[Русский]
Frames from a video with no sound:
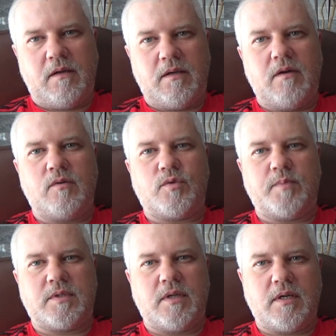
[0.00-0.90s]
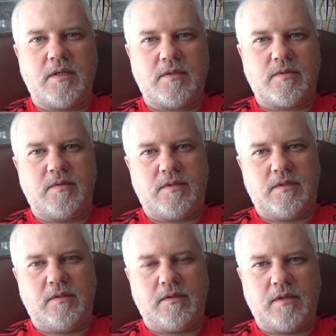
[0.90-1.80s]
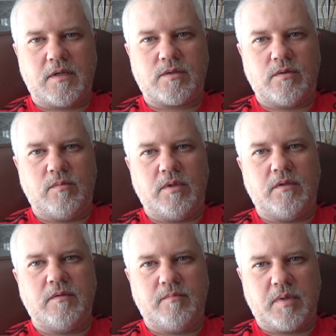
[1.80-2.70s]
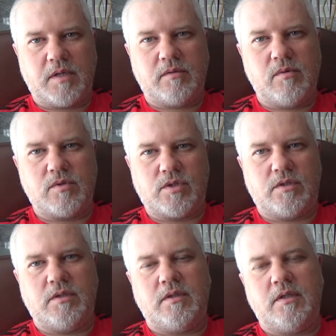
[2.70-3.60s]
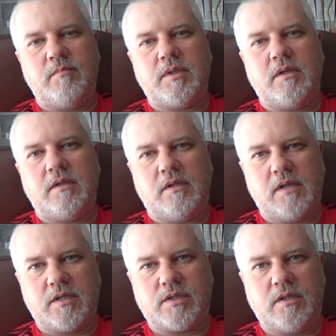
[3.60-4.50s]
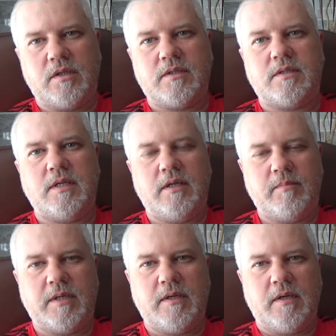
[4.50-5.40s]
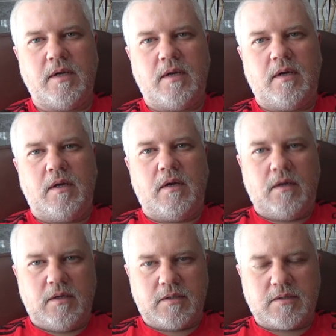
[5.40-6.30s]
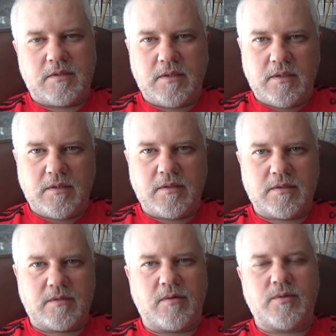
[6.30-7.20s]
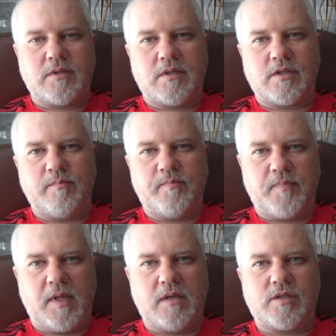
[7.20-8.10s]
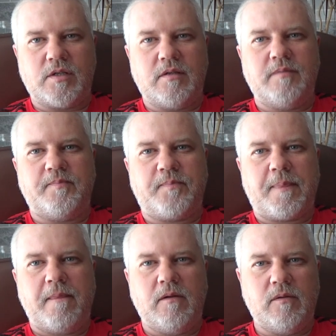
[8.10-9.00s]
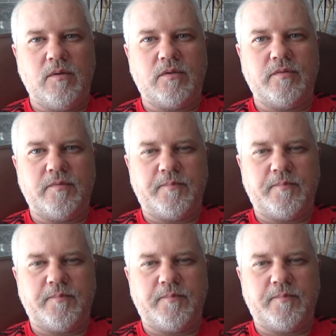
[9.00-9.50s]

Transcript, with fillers: я уж постараюсь сделать так, чтобы продолжить именно наши стримы. И с розыгрышем наших лотов.